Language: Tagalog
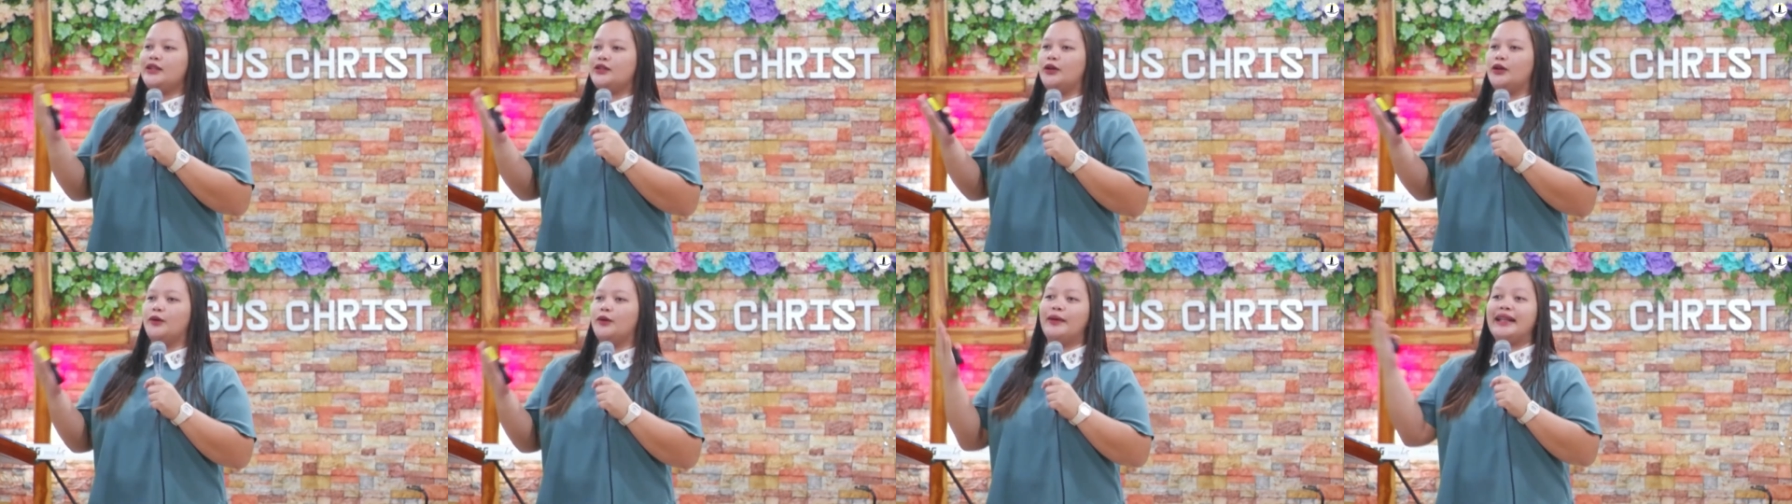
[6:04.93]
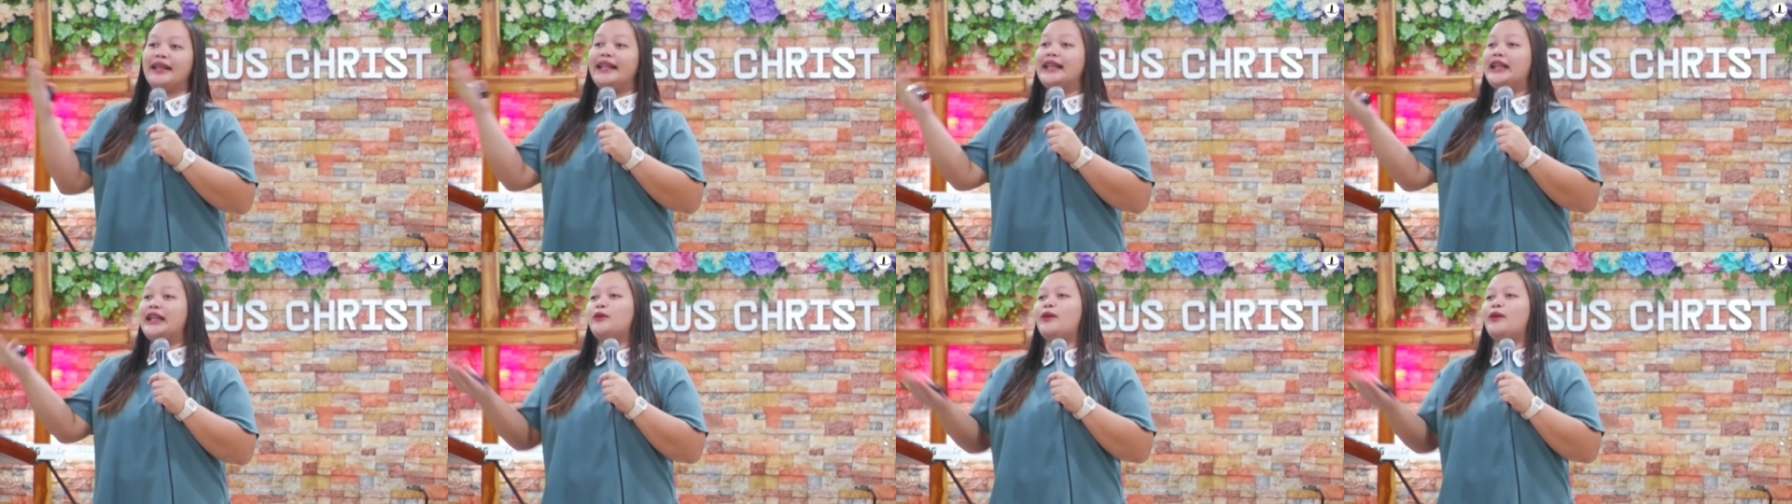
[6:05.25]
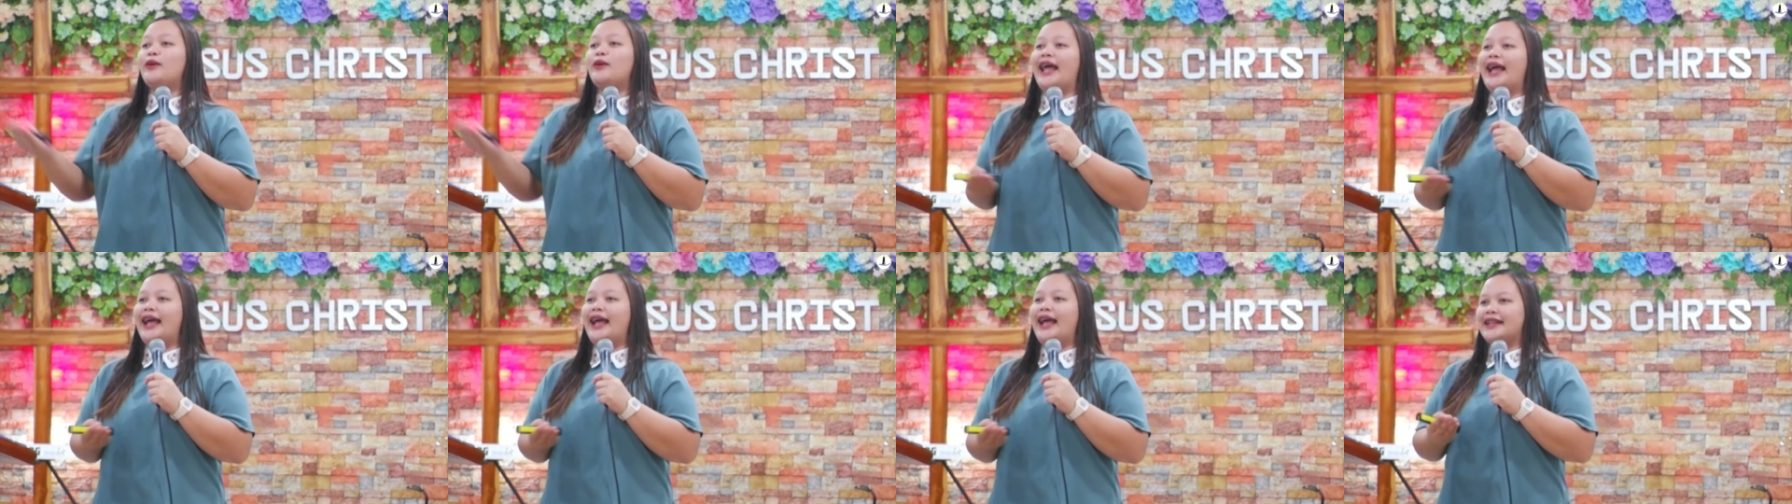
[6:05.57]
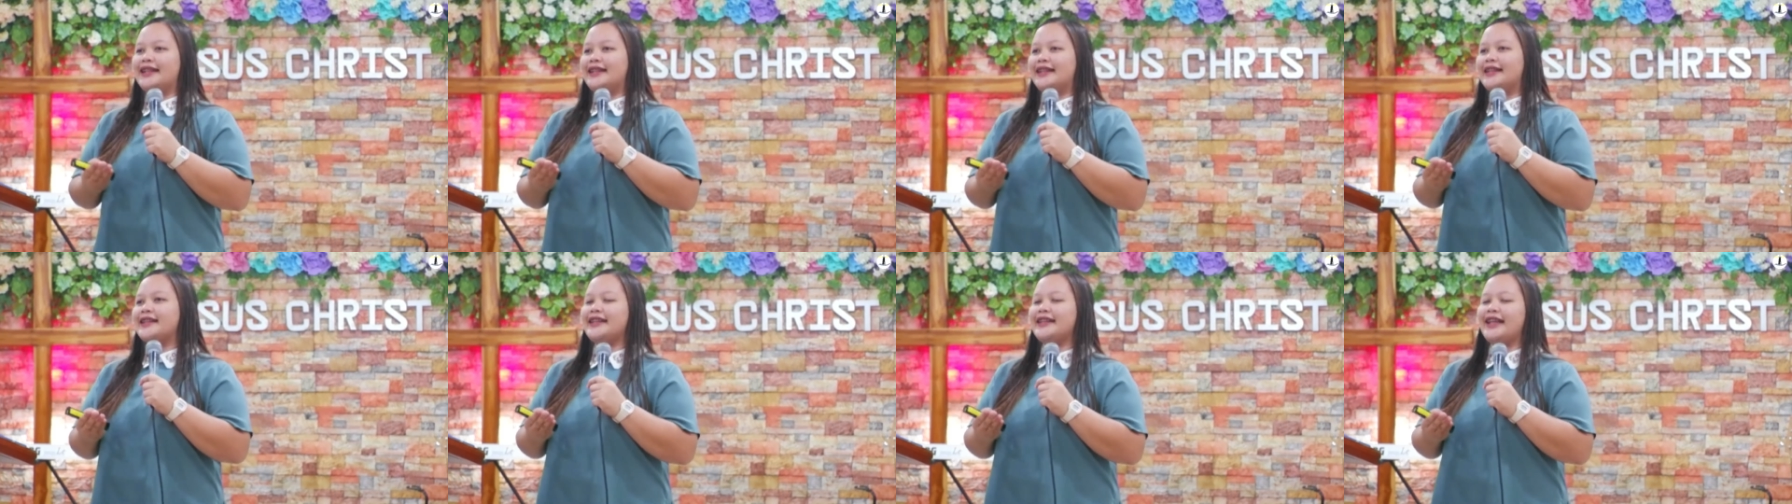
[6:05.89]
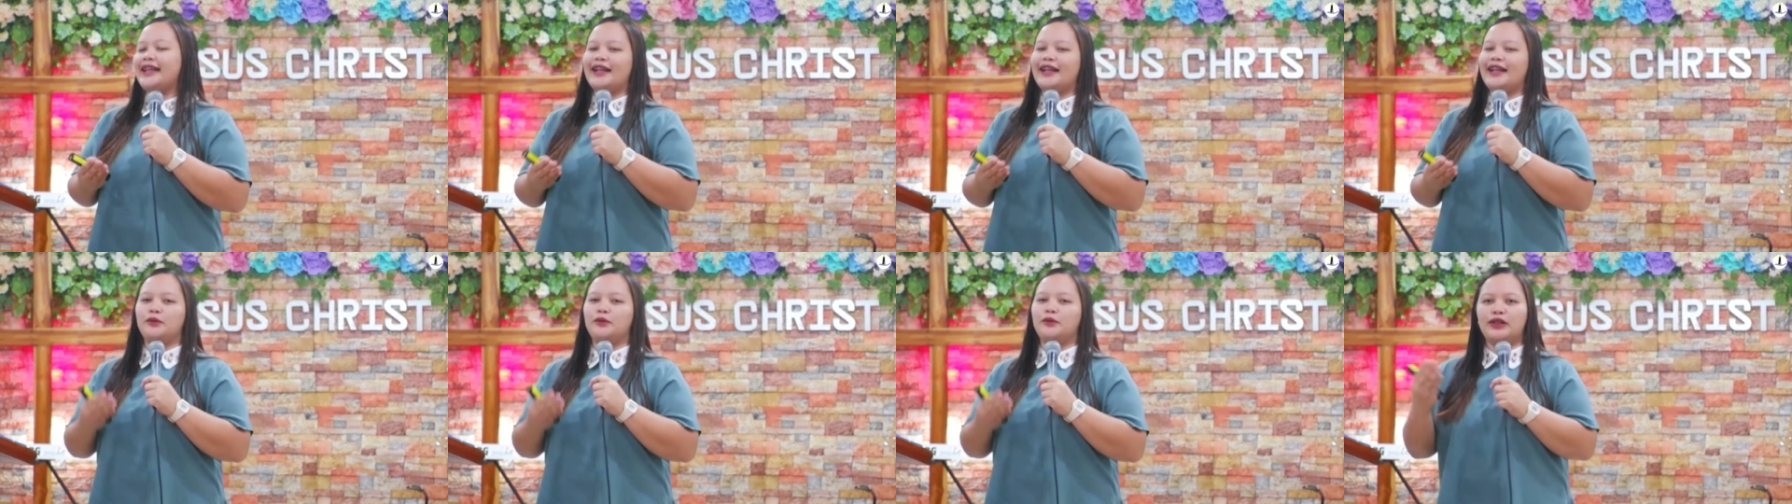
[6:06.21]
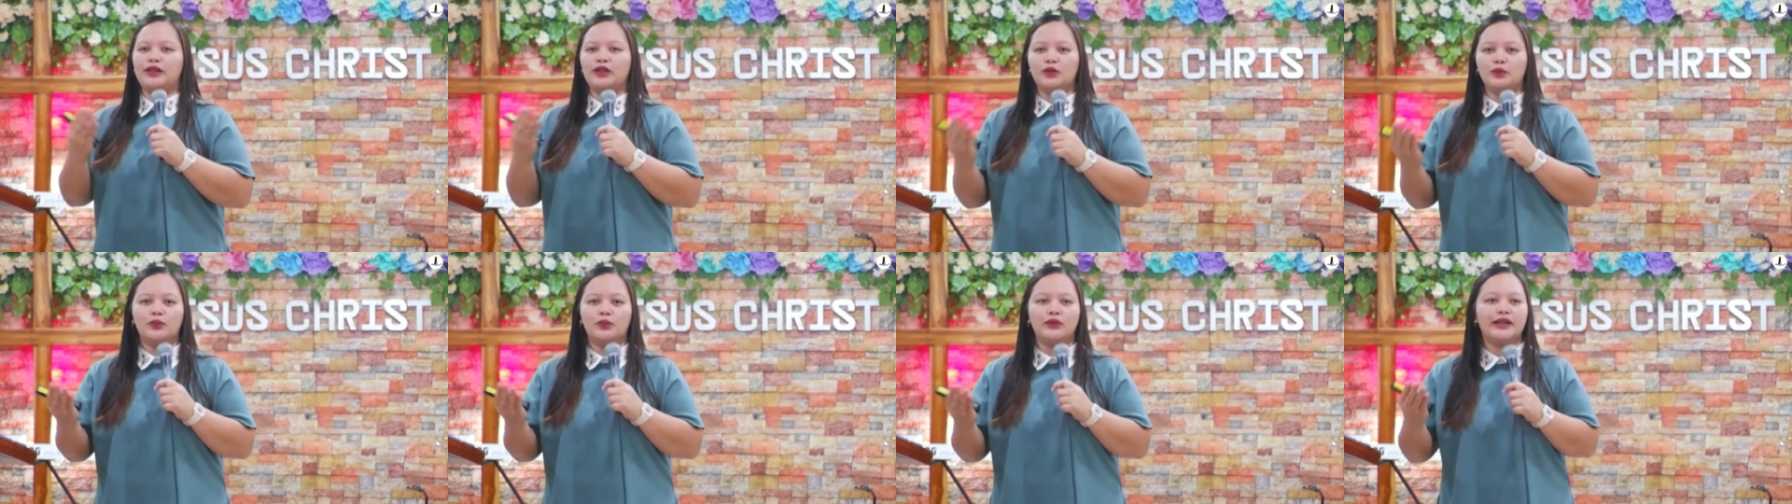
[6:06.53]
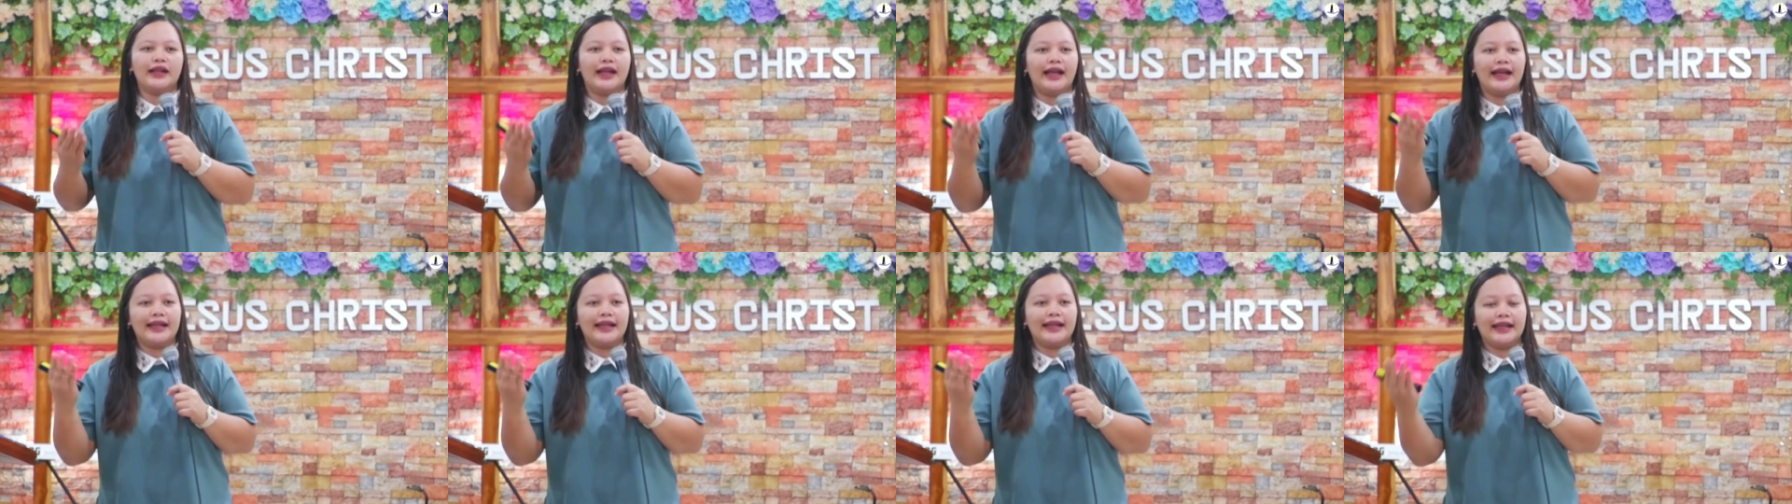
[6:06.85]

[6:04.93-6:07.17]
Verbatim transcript: ito paniniwalaan? Yan ang pinupuna ng